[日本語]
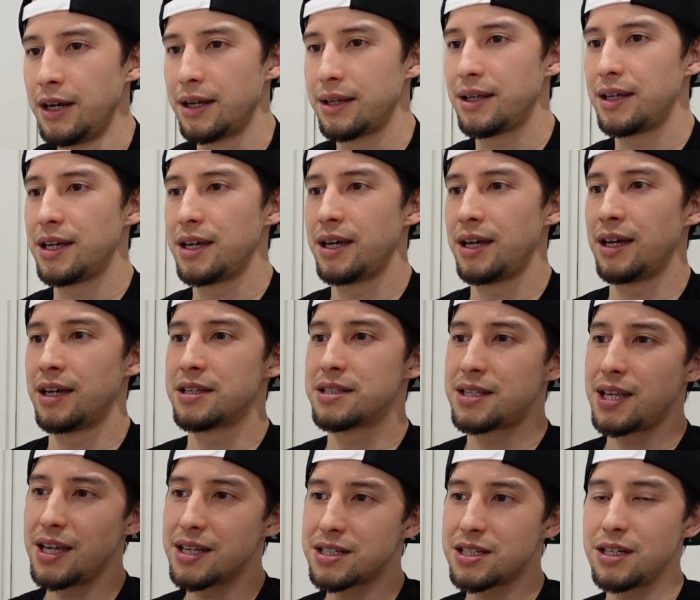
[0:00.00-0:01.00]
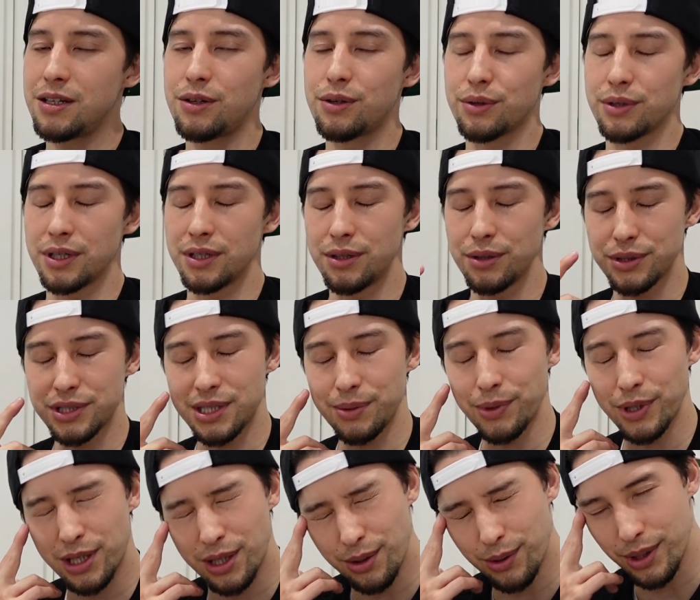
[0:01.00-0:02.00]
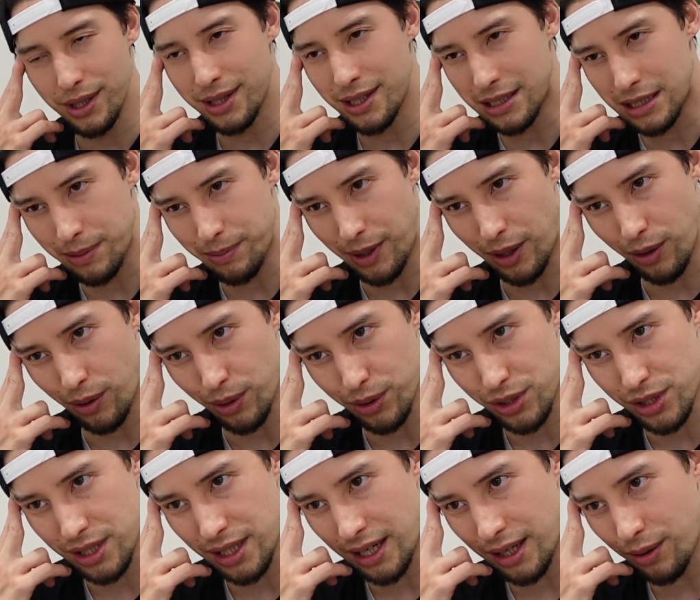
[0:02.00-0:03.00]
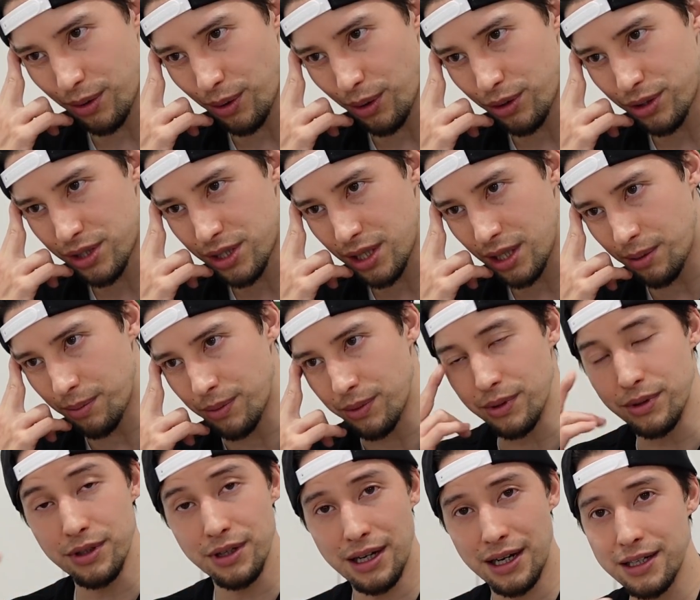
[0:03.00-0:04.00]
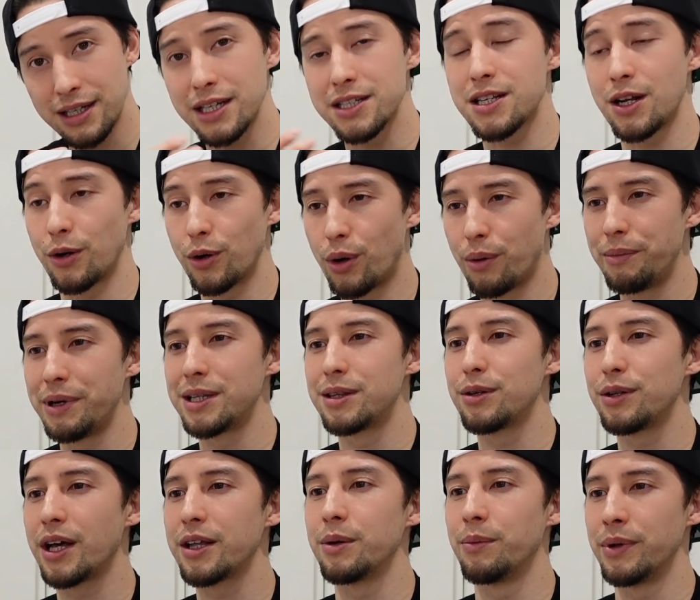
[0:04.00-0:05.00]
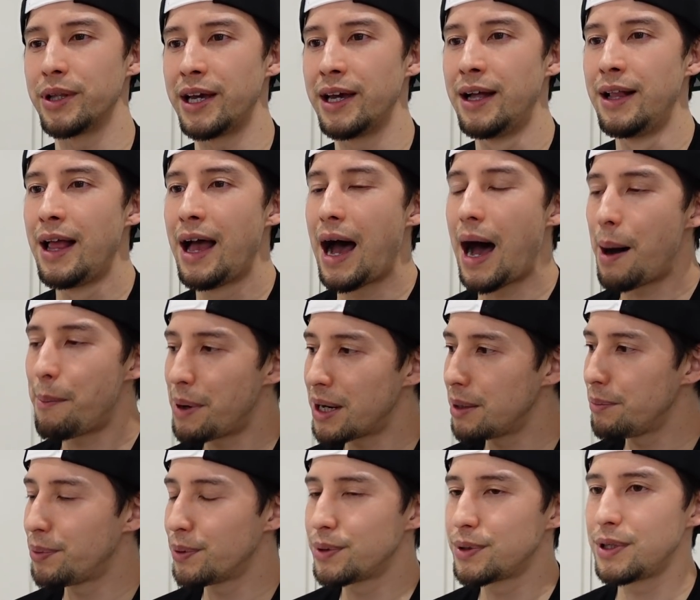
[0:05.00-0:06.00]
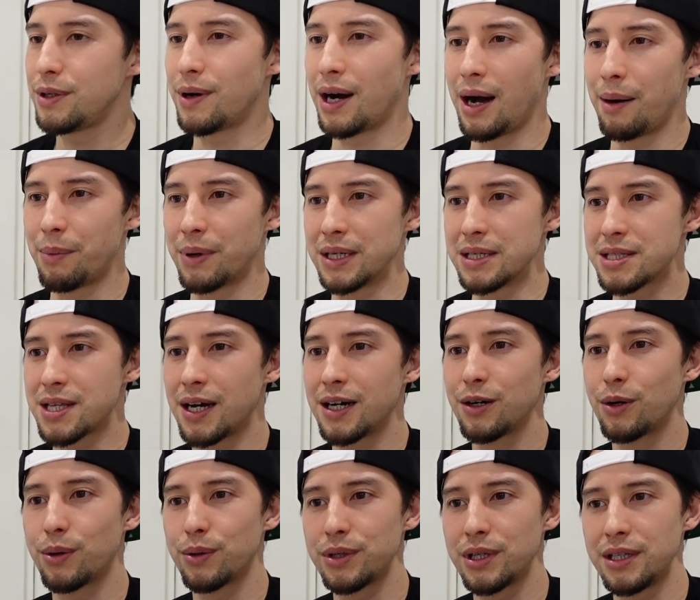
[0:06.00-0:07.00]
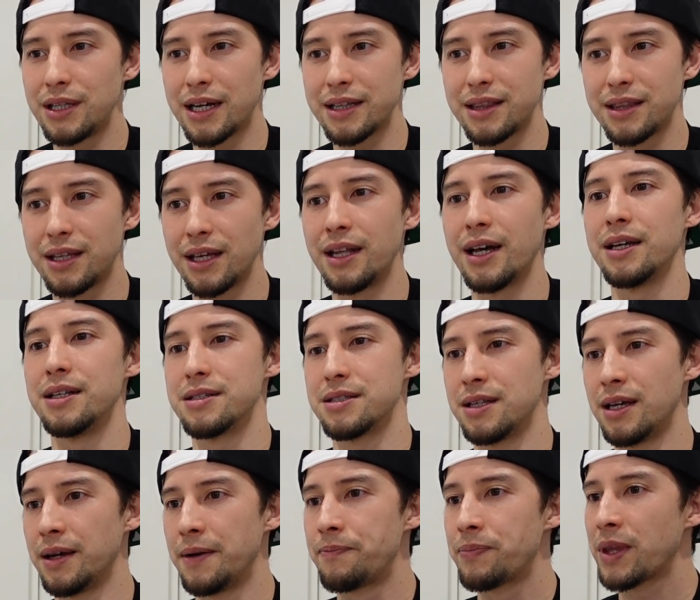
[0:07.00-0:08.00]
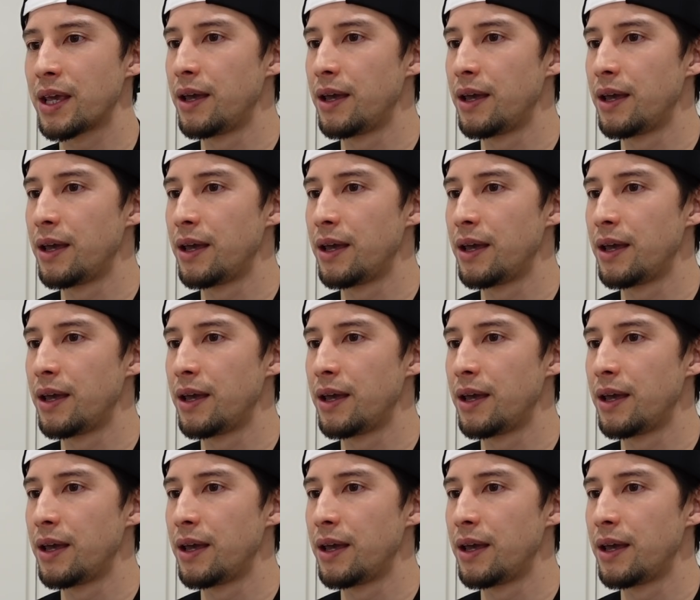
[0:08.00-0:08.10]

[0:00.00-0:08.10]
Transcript: で、精神論にどうしても聞こえてしまう、こう、試合後のチーム関係者のコメントなどもね、あまり僕にはあまり参考になってないですね。